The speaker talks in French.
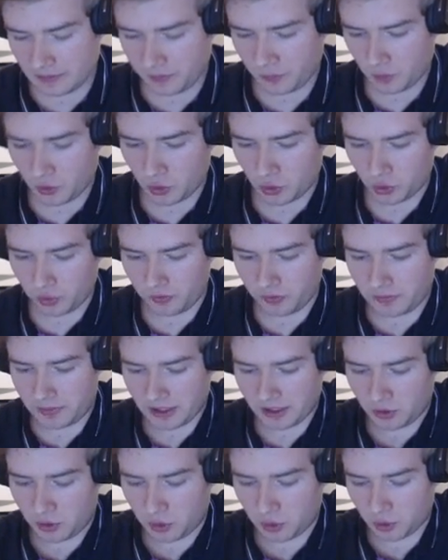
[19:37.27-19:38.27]
Je vais bien
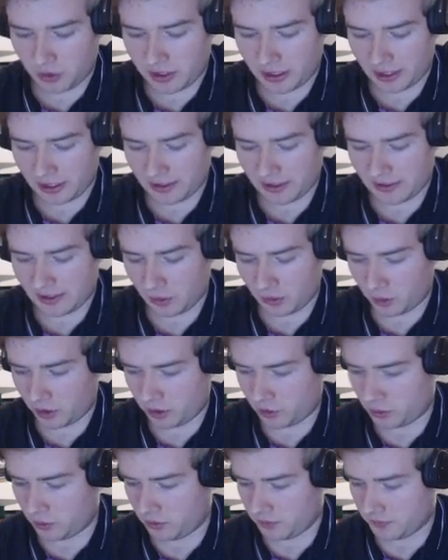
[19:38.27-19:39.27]
sûr garder
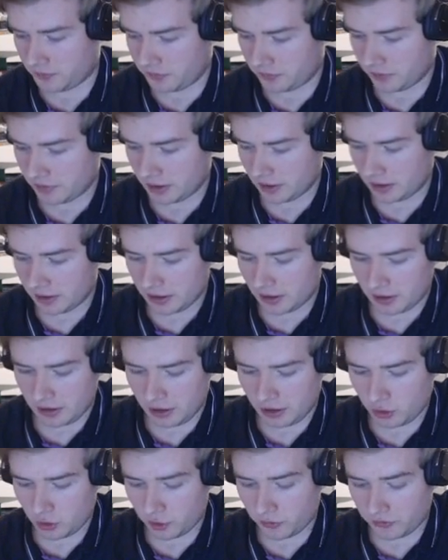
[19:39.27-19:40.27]
Zawaldo. Et
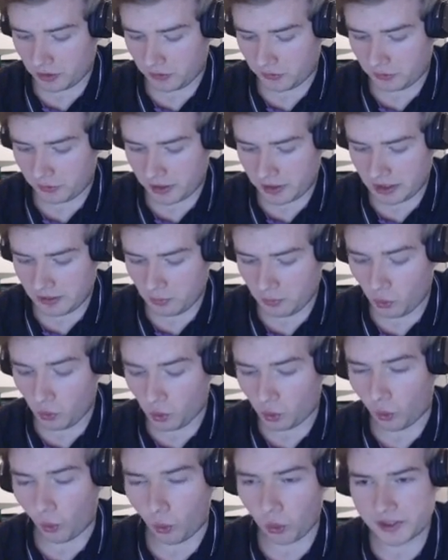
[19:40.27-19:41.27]
je vais envoyer mon
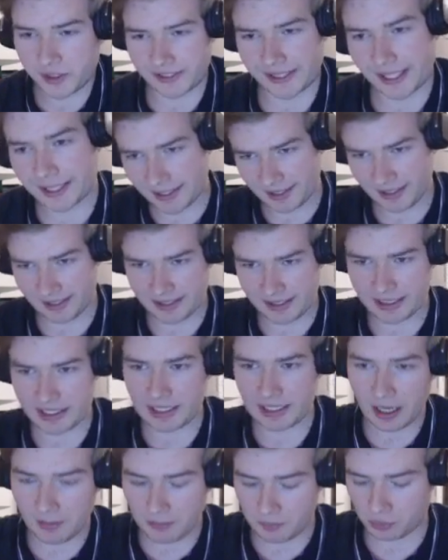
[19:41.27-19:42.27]
gros sac qui est
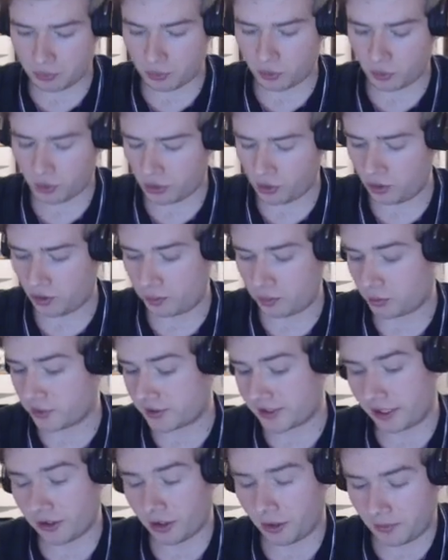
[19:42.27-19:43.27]
là pour, euh, pour ça,
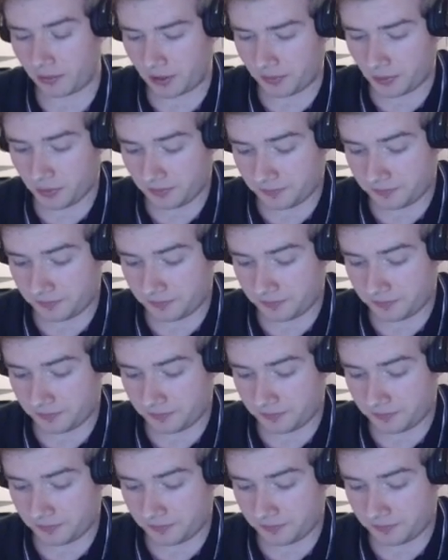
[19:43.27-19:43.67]
normalement.